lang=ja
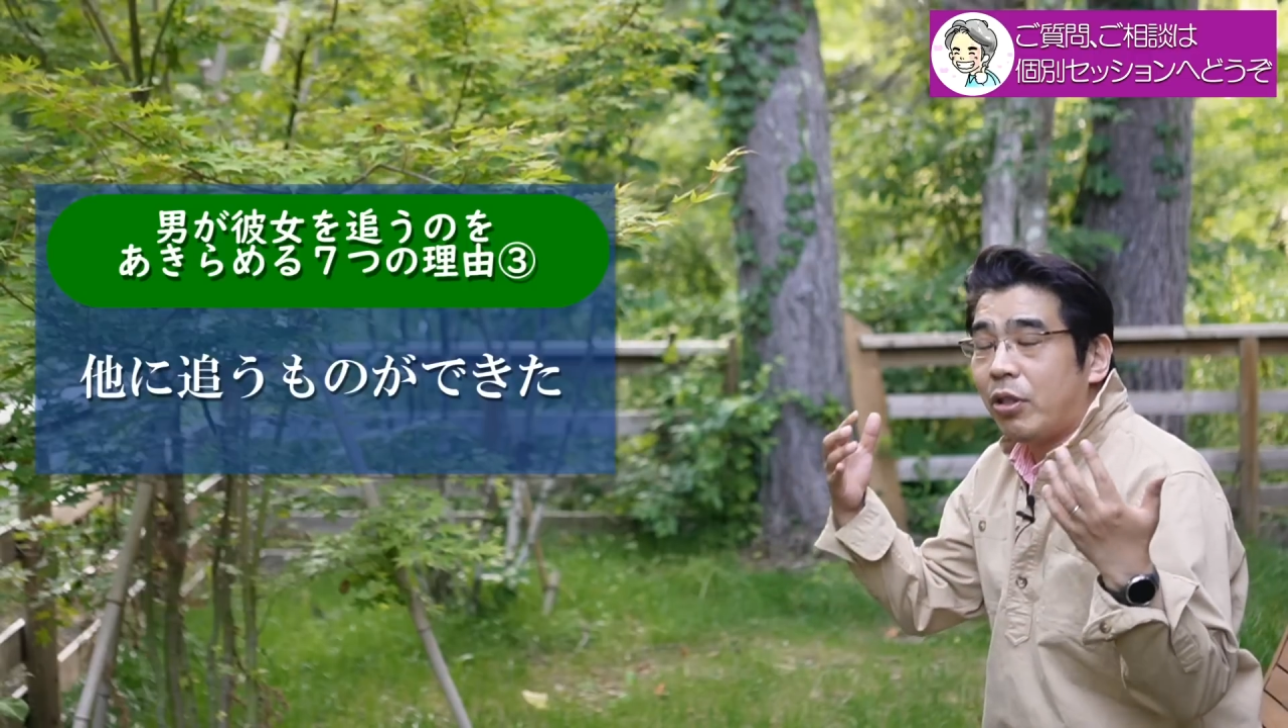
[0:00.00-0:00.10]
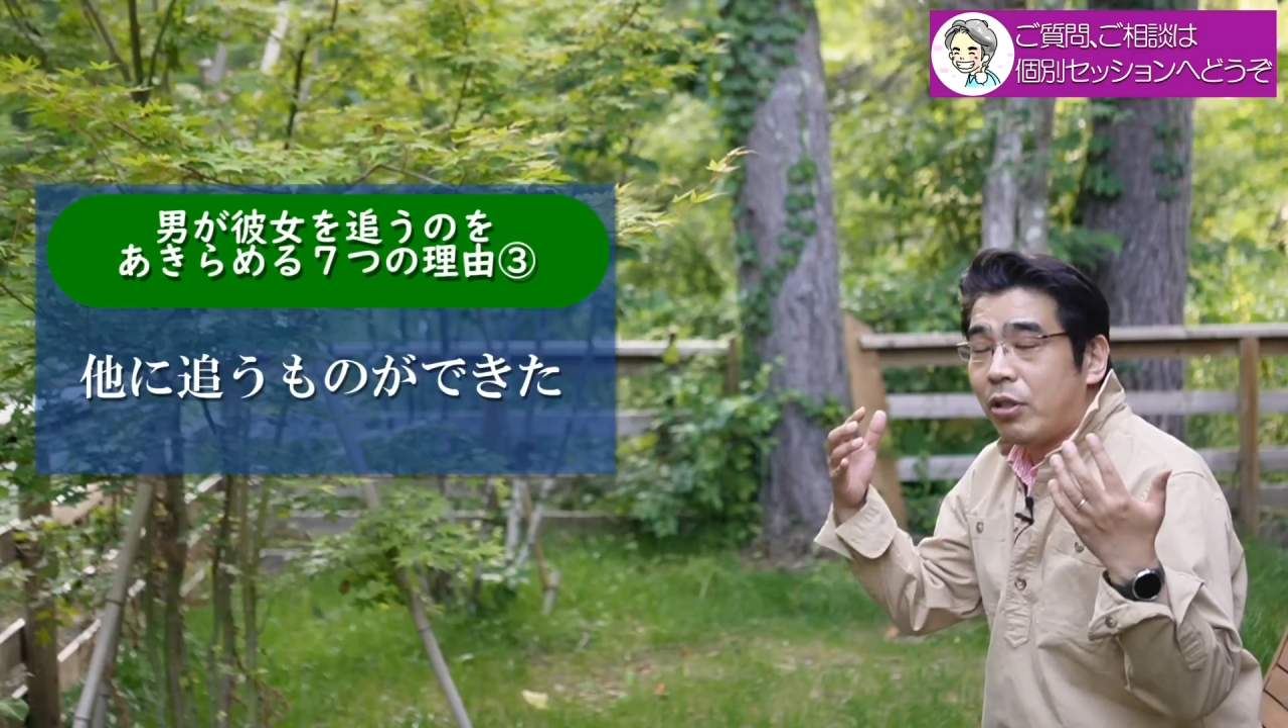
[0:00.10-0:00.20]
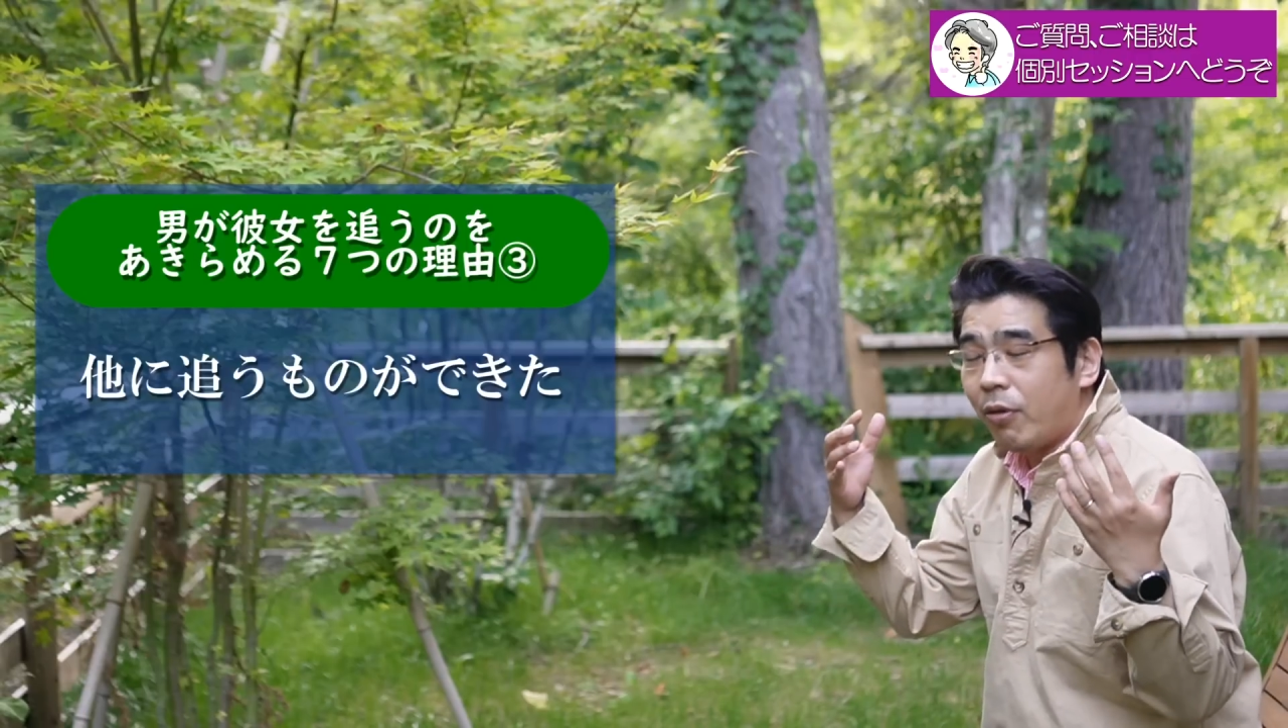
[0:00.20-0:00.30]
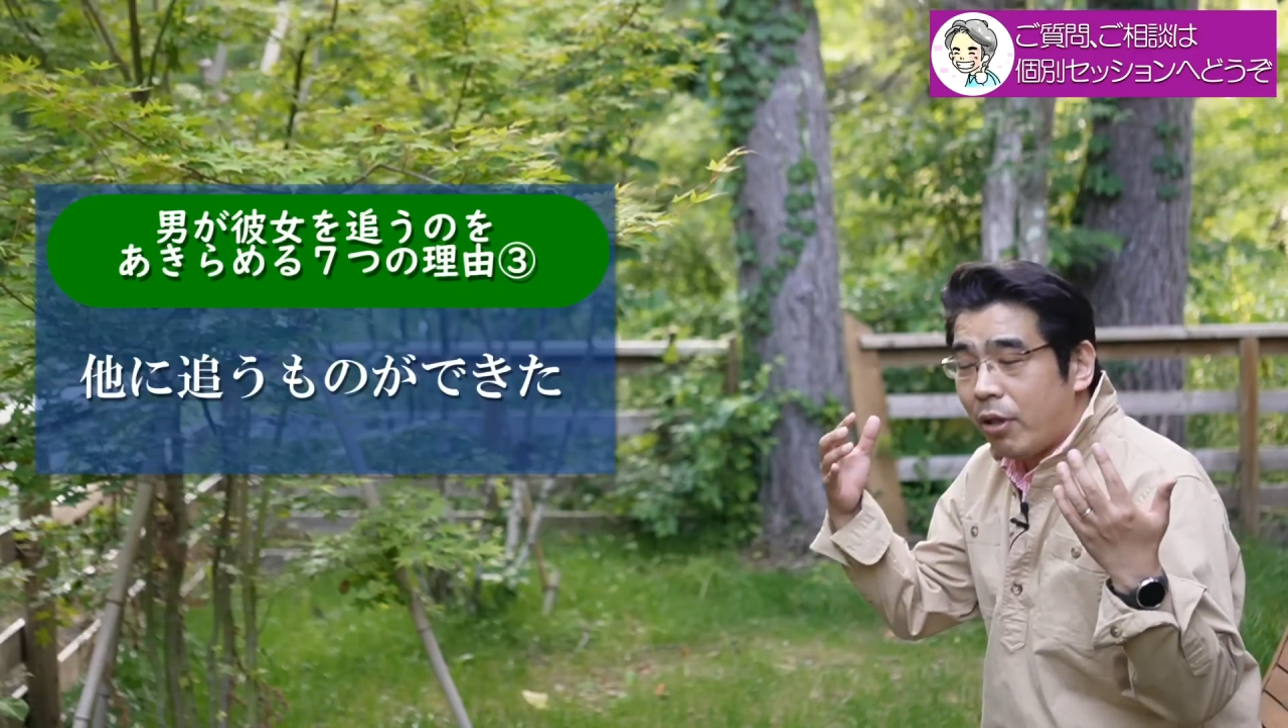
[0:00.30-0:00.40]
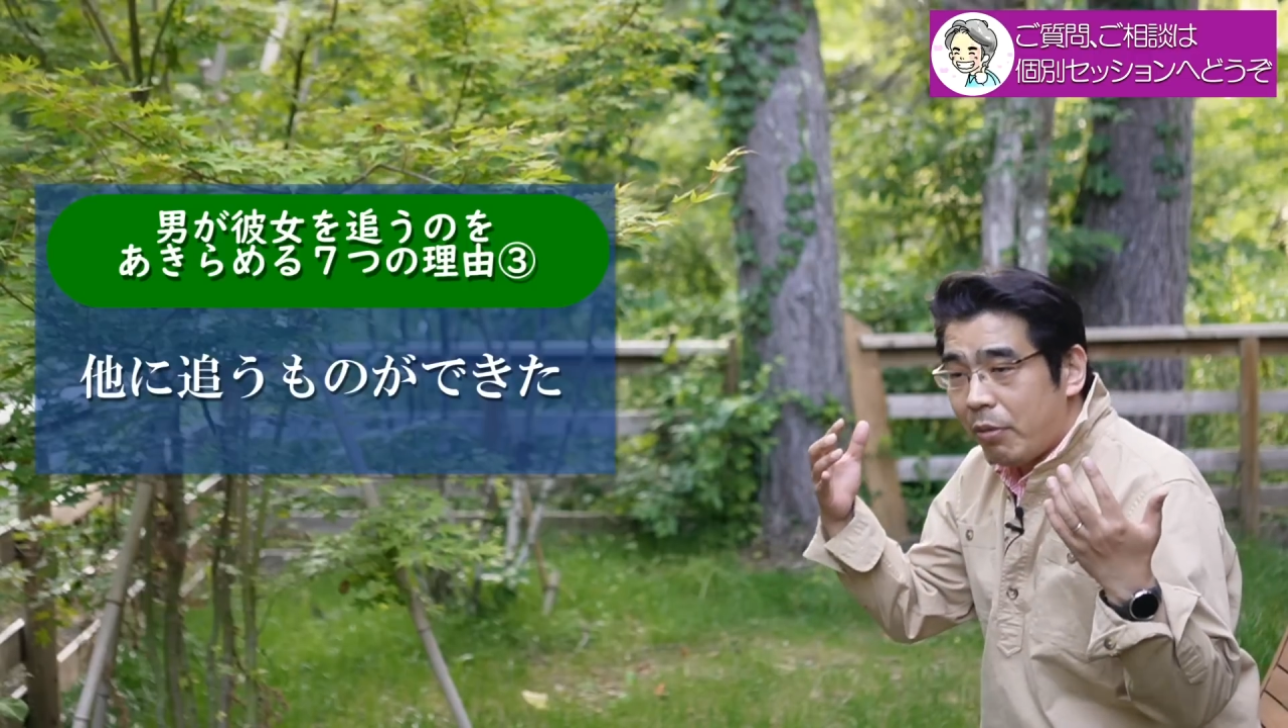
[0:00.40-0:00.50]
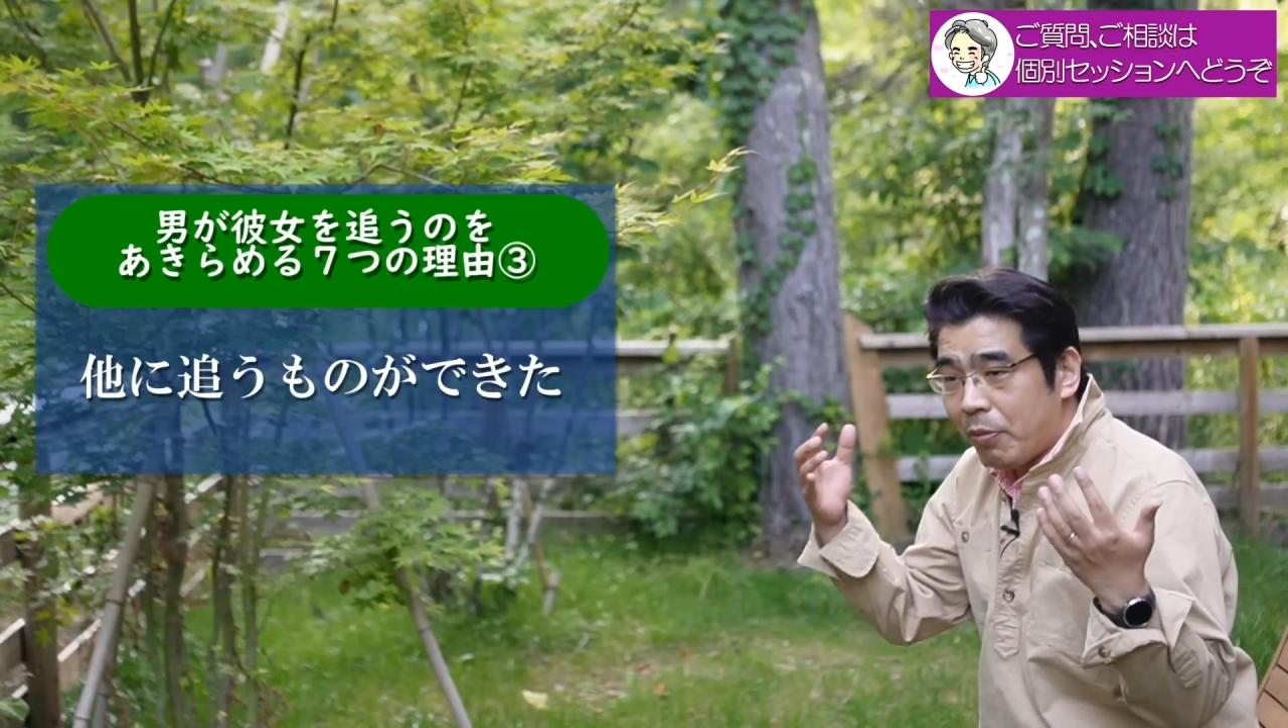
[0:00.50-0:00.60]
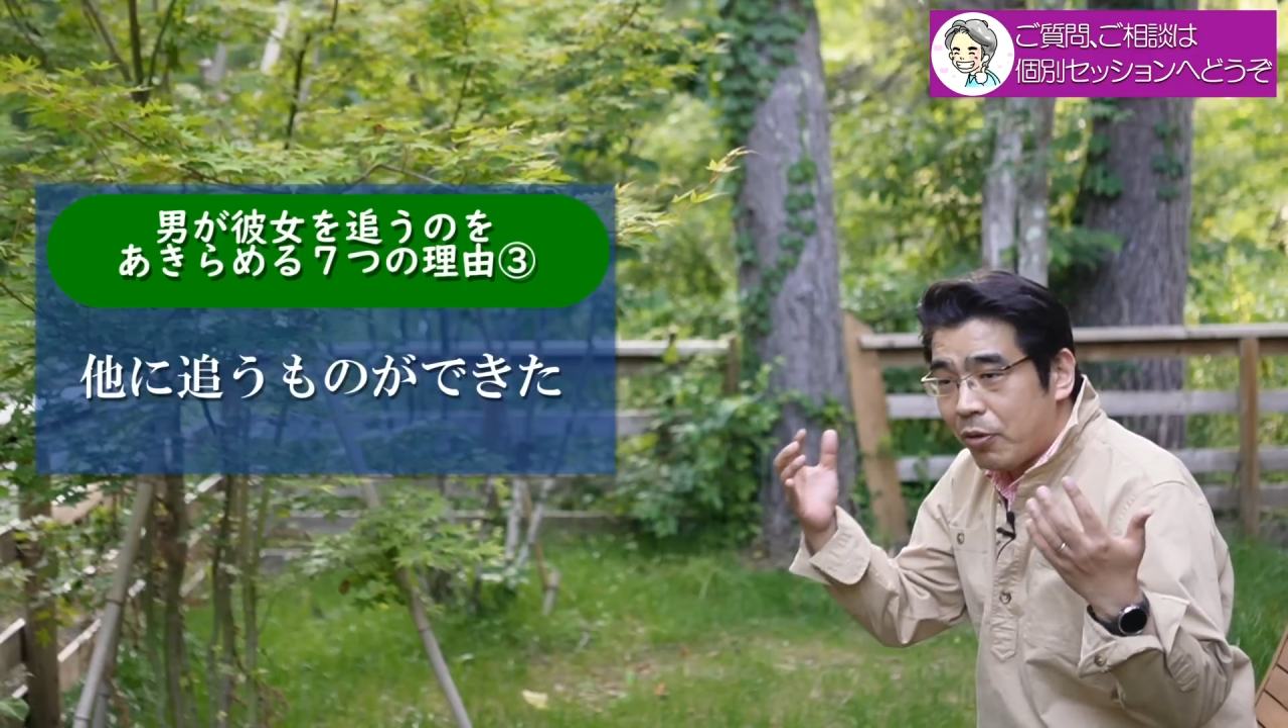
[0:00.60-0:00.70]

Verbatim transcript: 一生懸命